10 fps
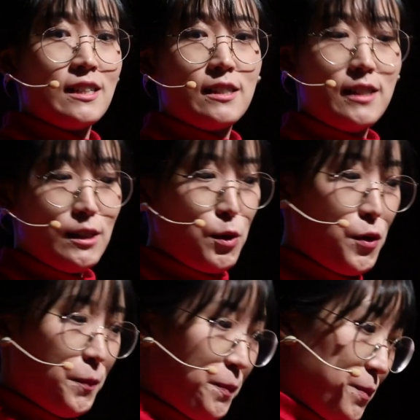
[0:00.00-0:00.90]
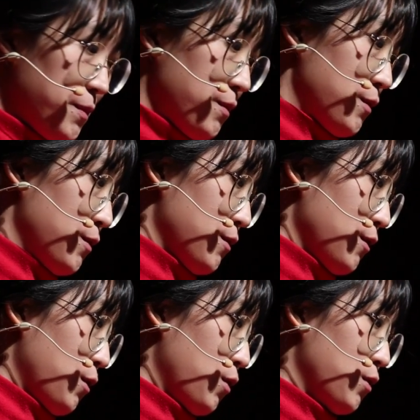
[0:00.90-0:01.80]
그래서
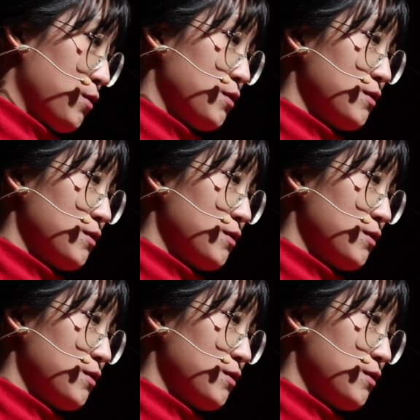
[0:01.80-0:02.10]
어,